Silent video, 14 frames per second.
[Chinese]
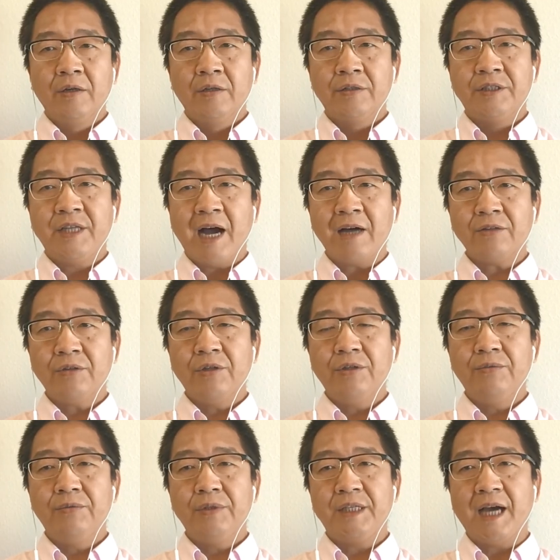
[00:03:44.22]
相对
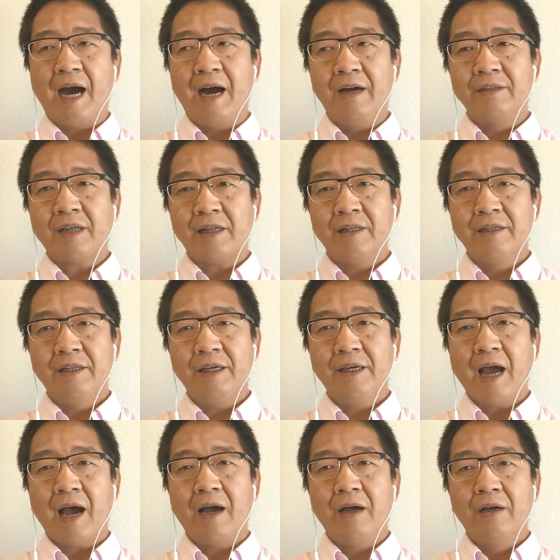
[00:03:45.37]
于强大的内
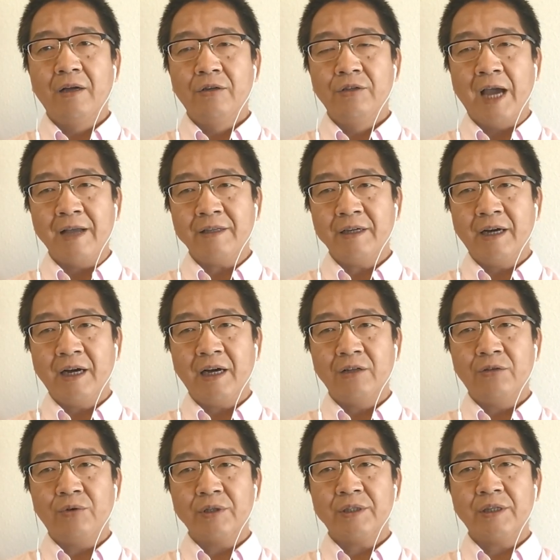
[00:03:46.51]
亚，沿着鄂尔
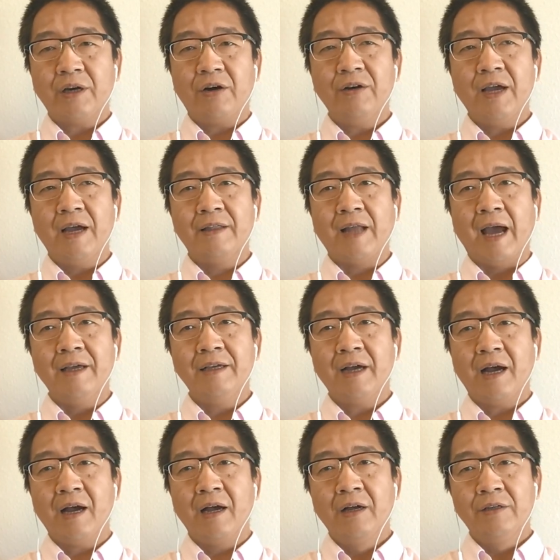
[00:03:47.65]
多斯高原南
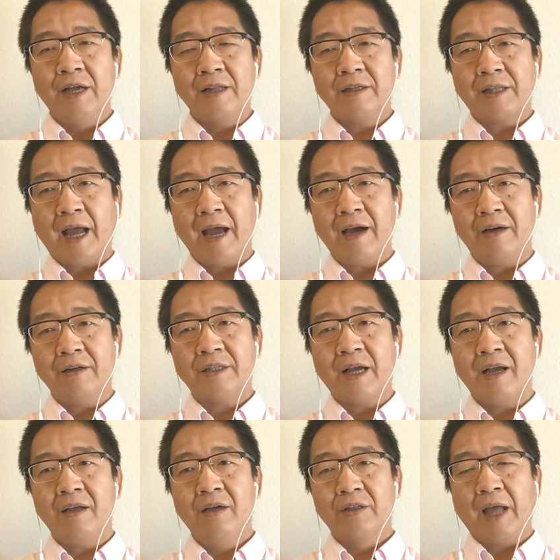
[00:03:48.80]
下，沿着太行
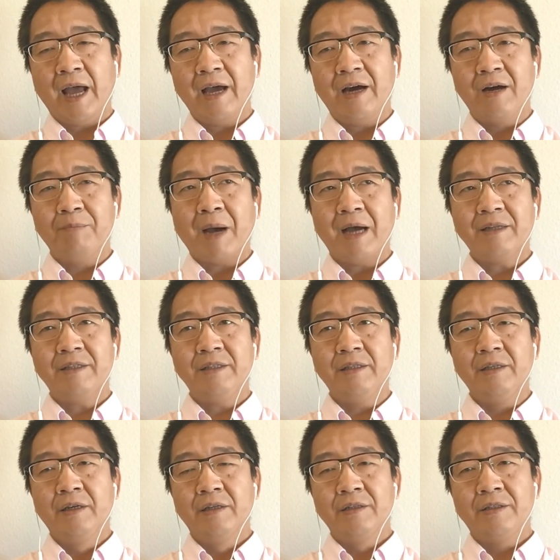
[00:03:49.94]
山、太行八境
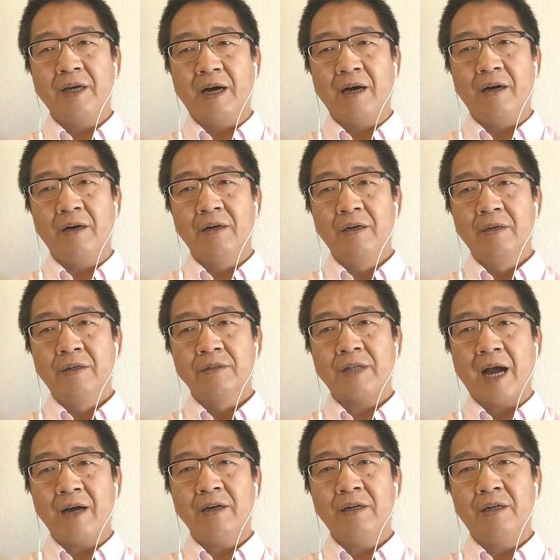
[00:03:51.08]
向
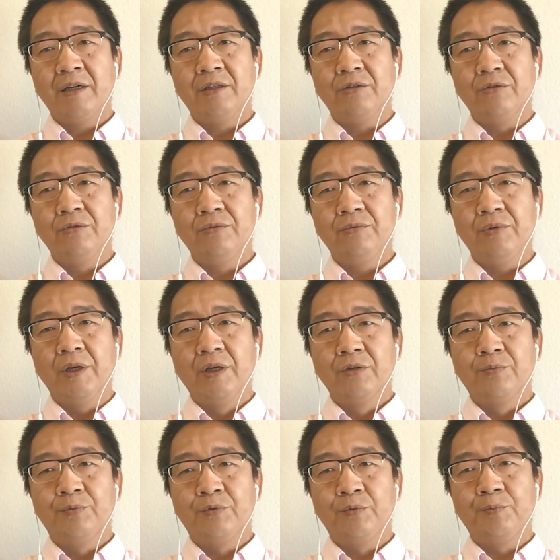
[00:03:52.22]
漳河流域
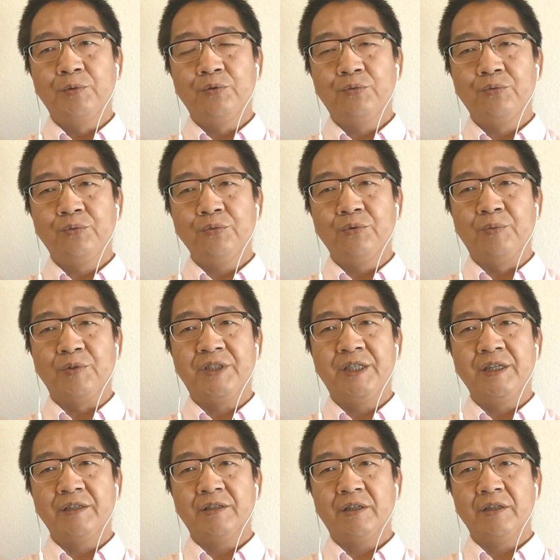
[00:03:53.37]
输入
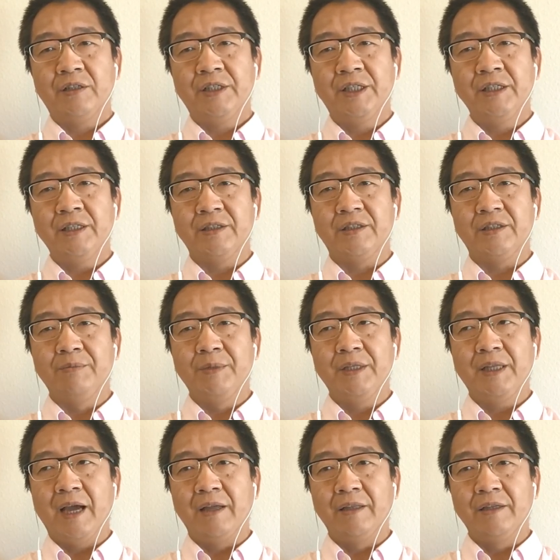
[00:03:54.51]
新新的殖民
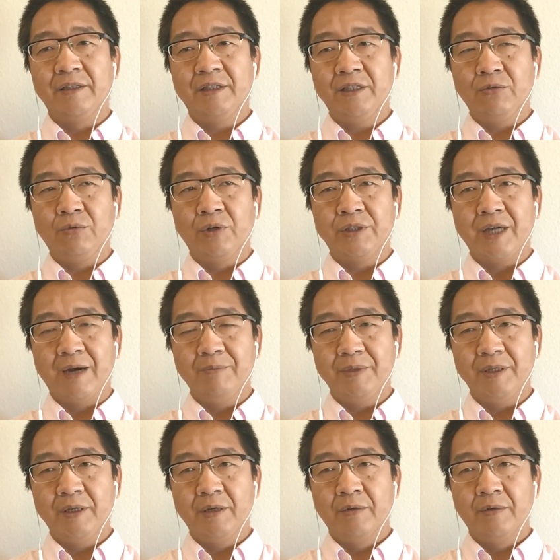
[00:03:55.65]
点的晋国相比，